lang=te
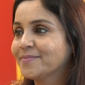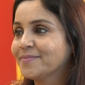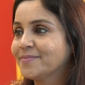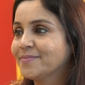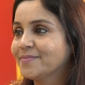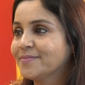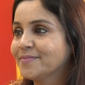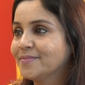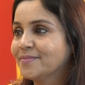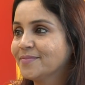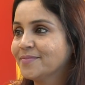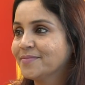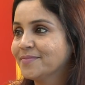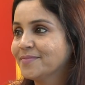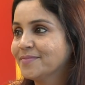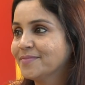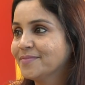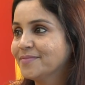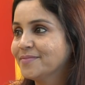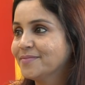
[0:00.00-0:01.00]
విత్ మీ
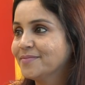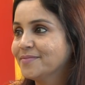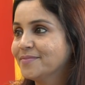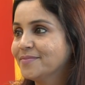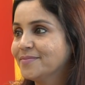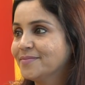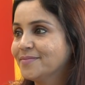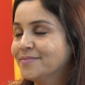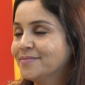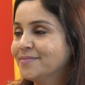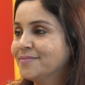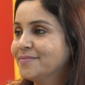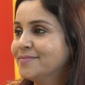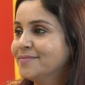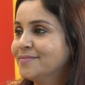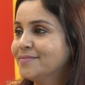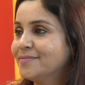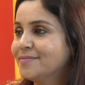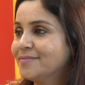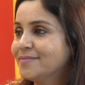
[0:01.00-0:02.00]
భార్గవి ఆన్
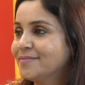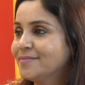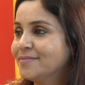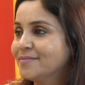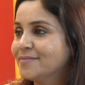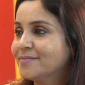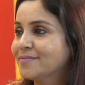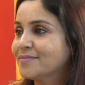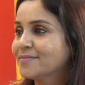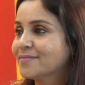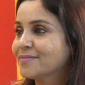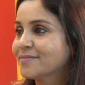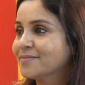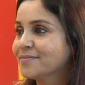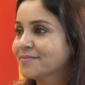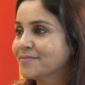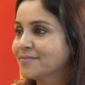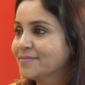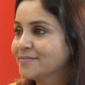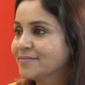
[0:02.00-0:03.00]
మిర్చి
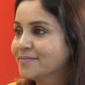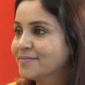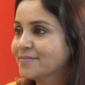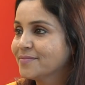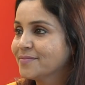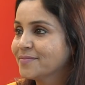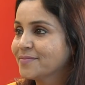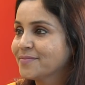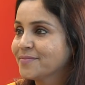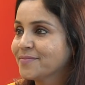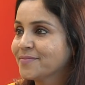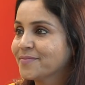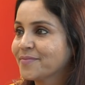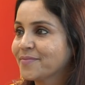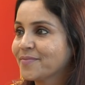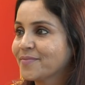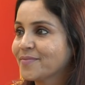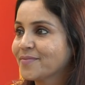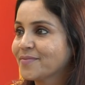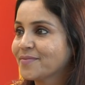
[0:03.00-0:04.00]
పాయింట్ త్రీ ఇది
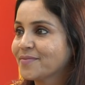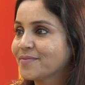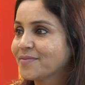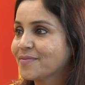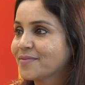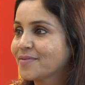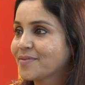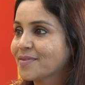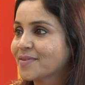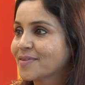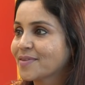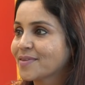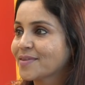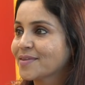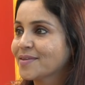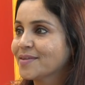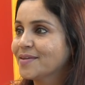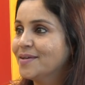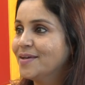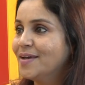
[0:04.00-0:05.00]
చాలా గురు
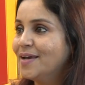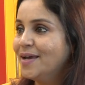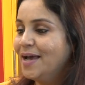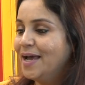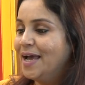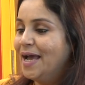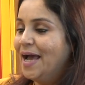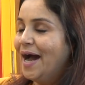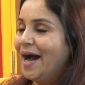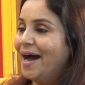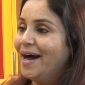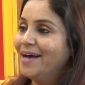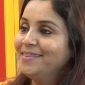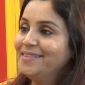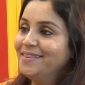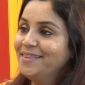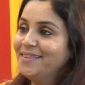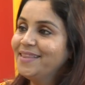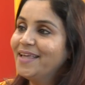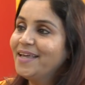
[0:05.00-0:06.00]

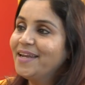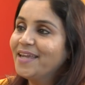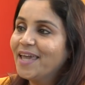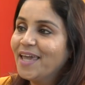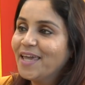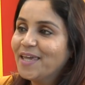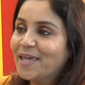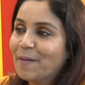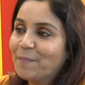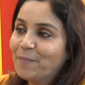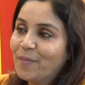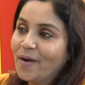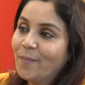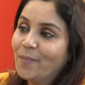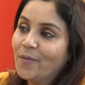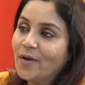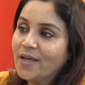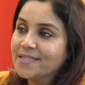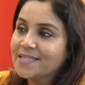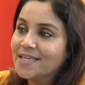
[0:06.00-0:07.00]
అందరికీ
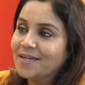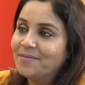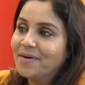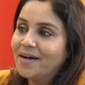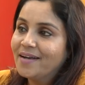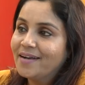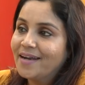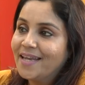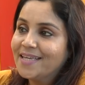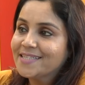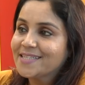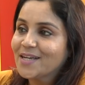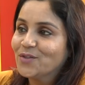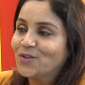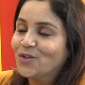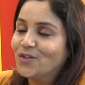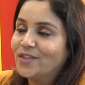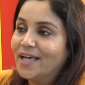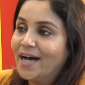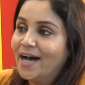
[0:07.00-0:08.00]
ఎప్పుడెప్పుడు ఈ సినిమా రిలీజ్
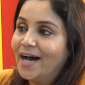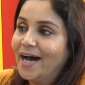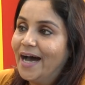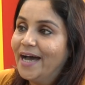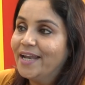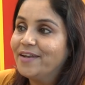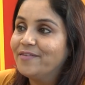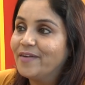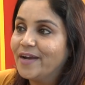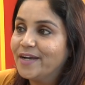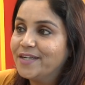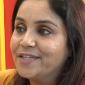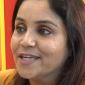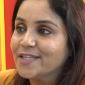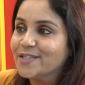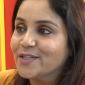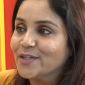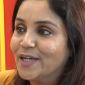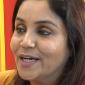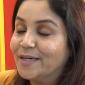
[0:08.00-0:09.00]
అవుతుందా అని వెయిట్
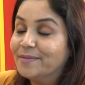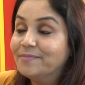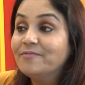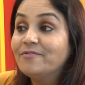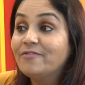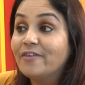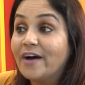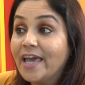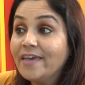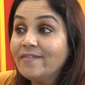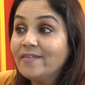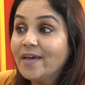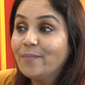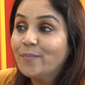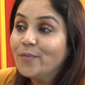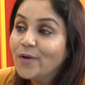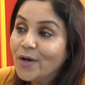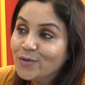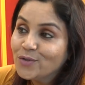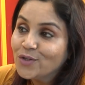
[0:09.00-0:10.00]
చేస్తున్నాం ఫైవ్
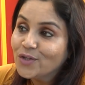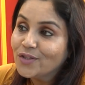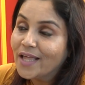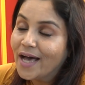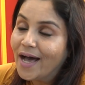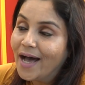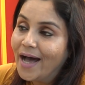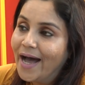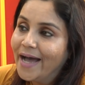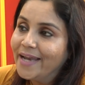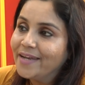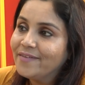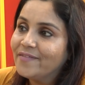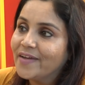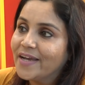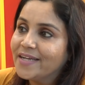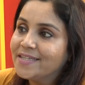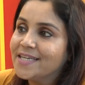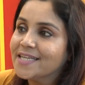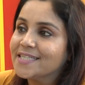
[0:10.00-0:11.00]
ఎప్పుడు అవుతుందా అని
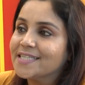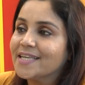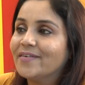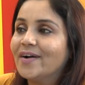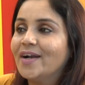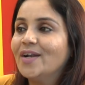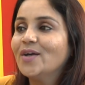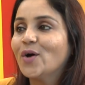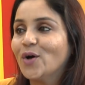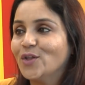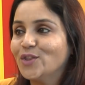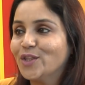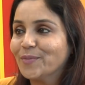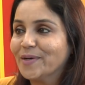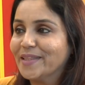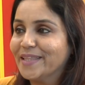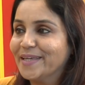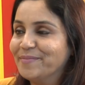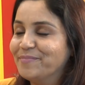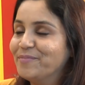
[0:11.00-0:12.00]
వెయిట్ చేసే వాళ్ళు
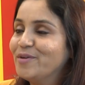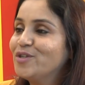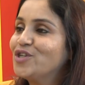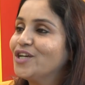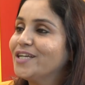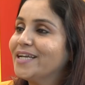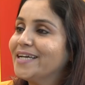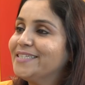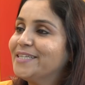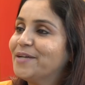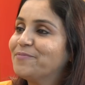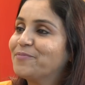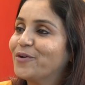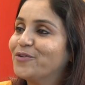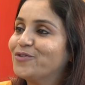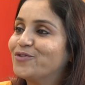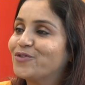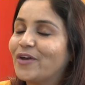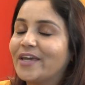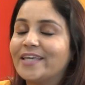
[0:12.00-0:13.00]
కొంతమంది మిర్చి నైన్టీ ఎయిట్
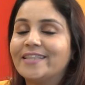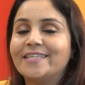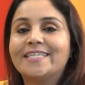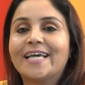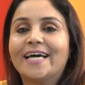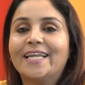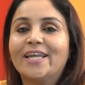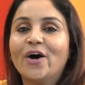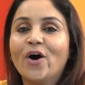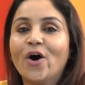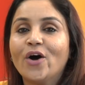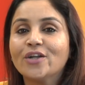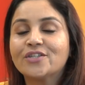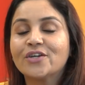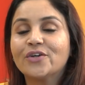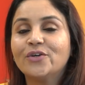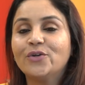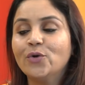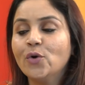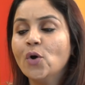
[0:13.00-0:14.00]
పాయింట్ త్రీ ఇది చాలా హాట్
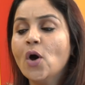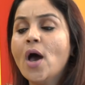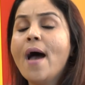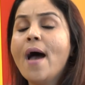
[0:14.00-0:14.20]
గురు